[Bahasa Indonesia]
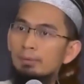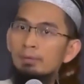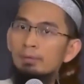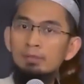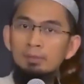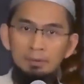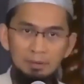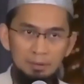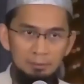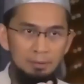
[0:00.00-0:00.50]

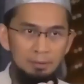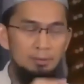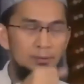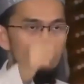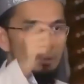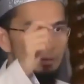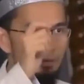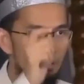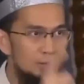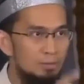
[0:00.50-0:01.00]
Teman-teman,
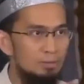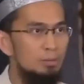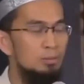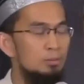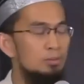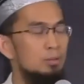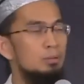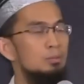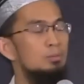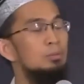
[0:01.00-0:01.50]
salah
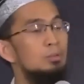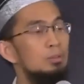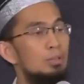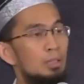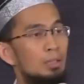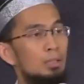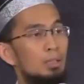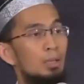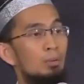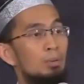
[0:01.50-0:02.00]
satunya
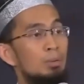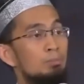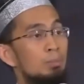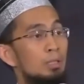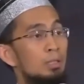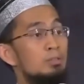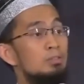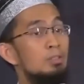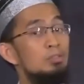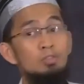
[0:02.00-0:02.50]
unta hewan
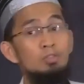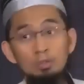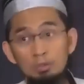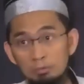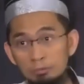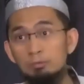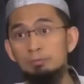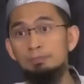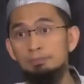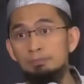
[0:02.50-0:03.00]
paling
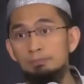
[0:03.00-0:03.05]
sensitif.